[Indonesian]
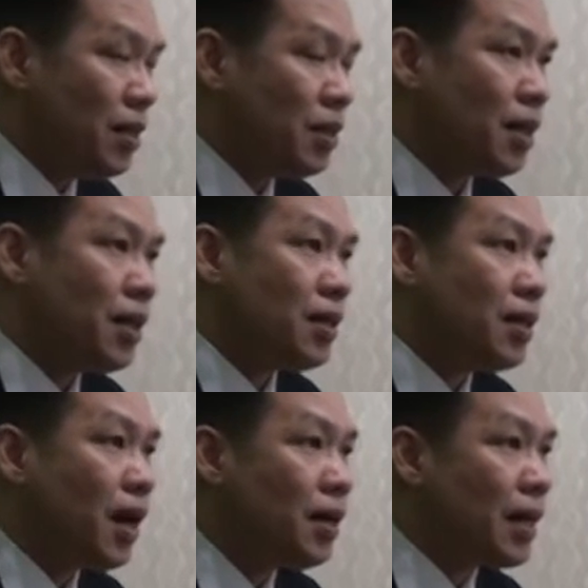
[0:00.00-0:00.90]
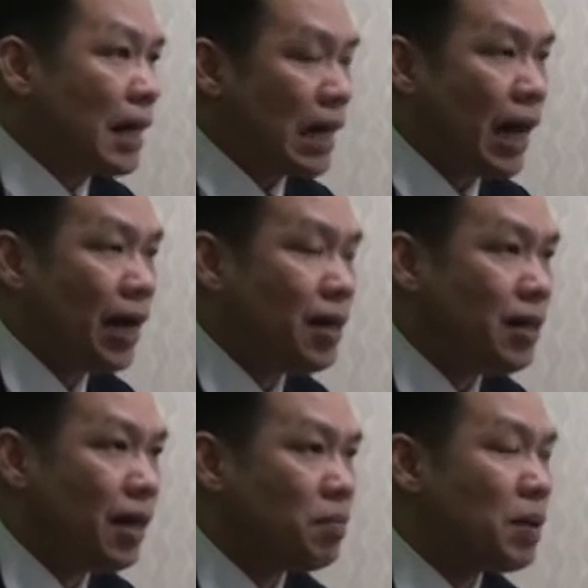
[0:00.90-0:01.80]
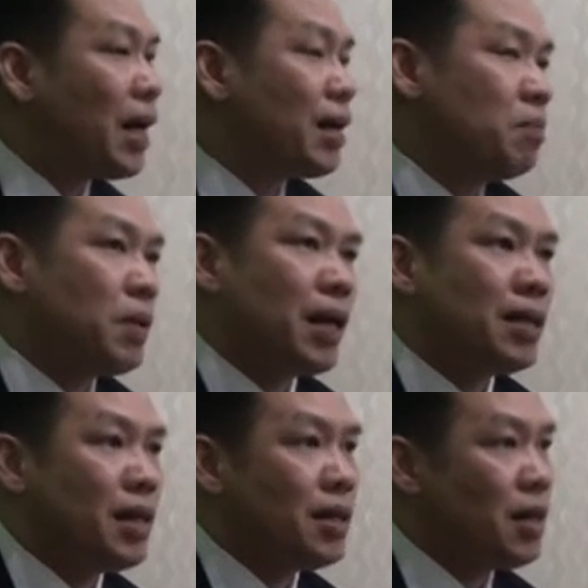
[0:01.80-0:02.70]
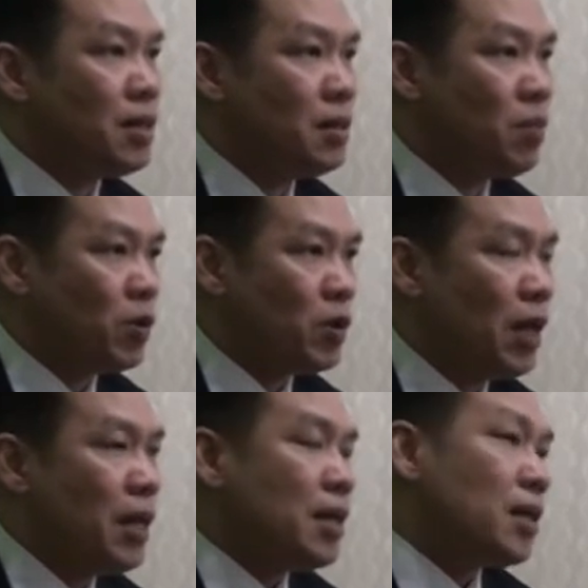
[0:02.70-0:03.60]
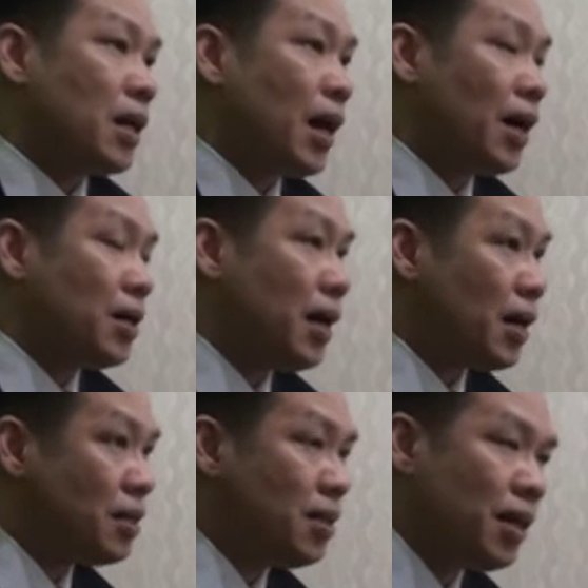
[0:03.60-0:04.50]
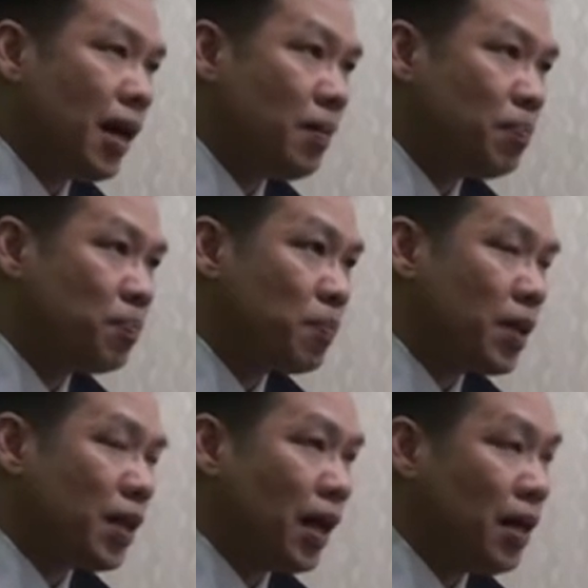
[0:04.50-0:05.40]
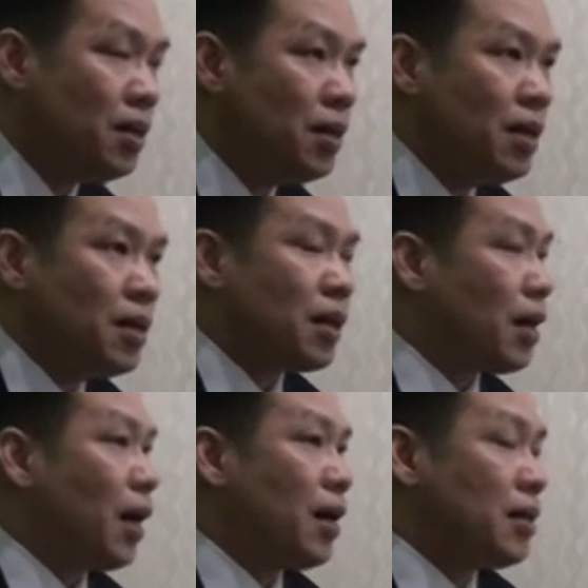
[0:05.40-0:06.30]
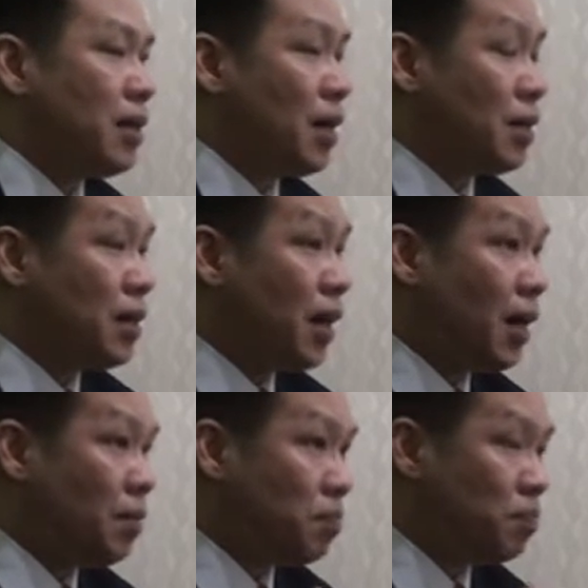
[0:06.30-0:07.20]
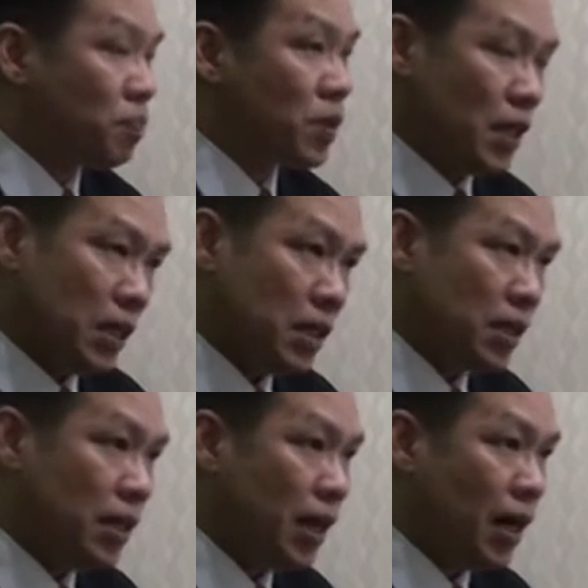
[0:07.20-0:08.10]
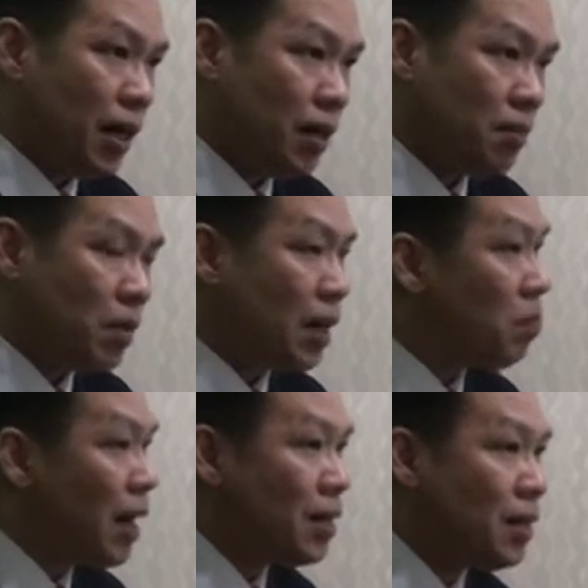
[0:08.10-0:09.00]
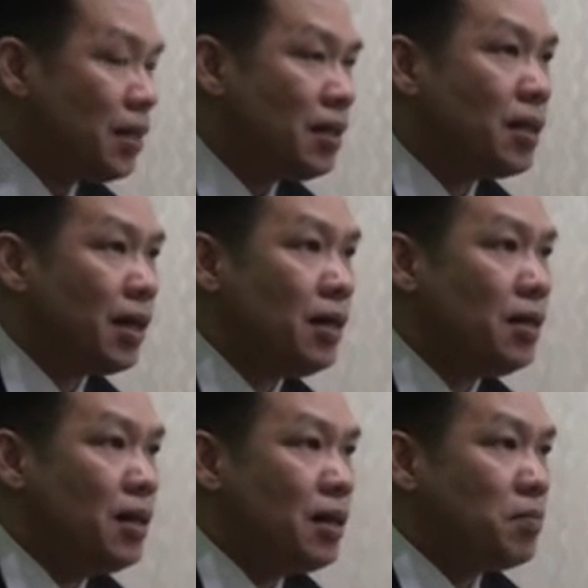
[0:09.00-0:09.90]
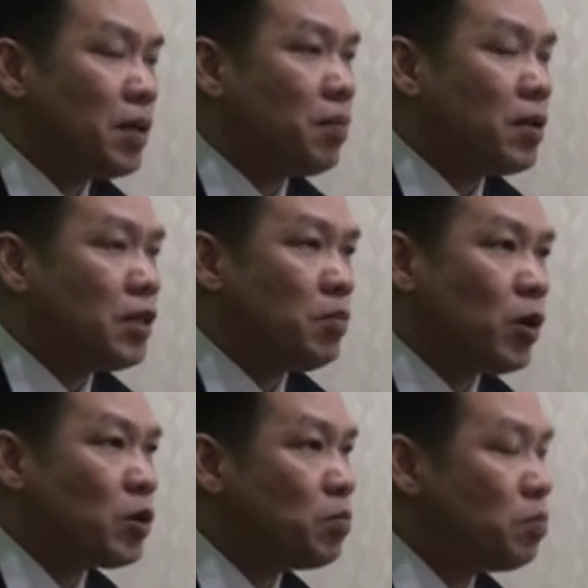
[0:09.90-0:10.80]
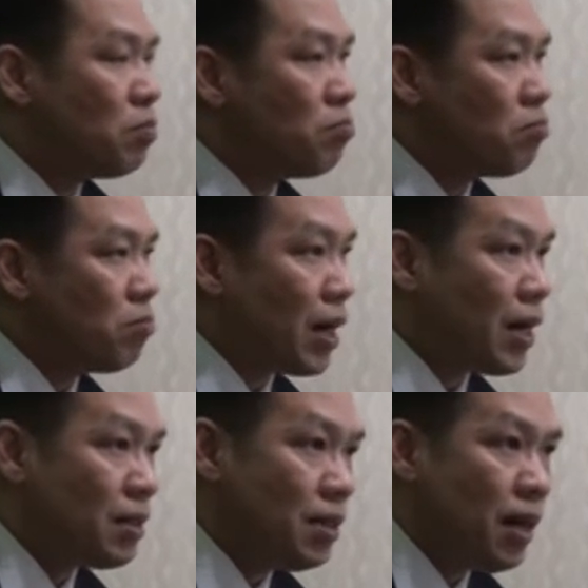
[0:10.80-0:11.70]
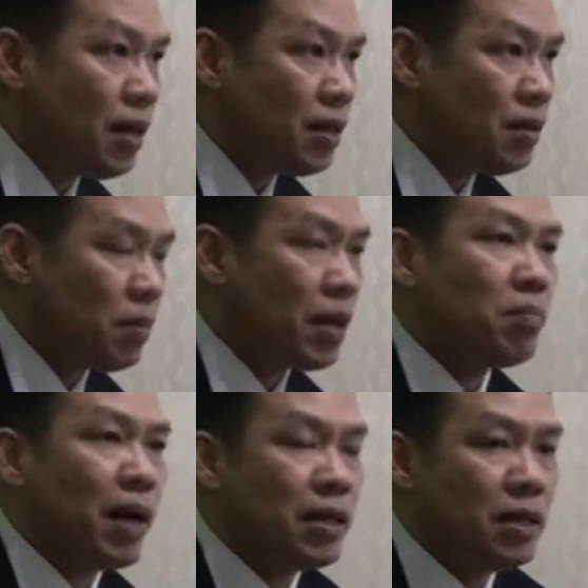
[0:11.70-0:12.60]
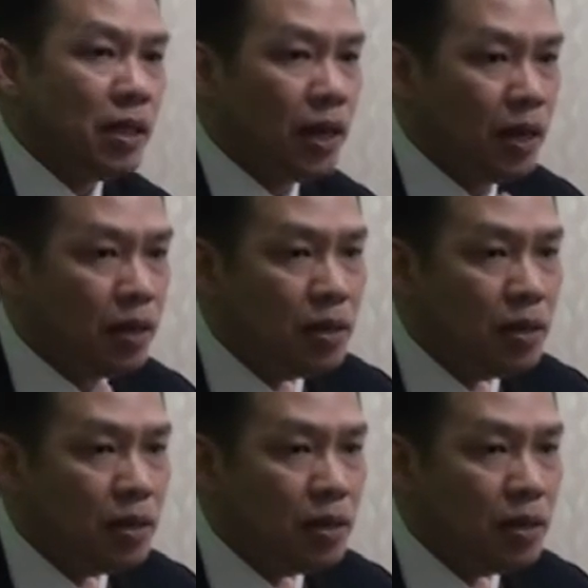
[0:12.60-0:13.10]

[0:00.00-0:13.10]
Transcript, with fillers: ternyata ada gerakan yang menarik perhatian dari si bos. Gerakan yang sikap, ya, gerakan yang di dalam uh, dia menemani, ya, menemani si bos makan siang, menemani dia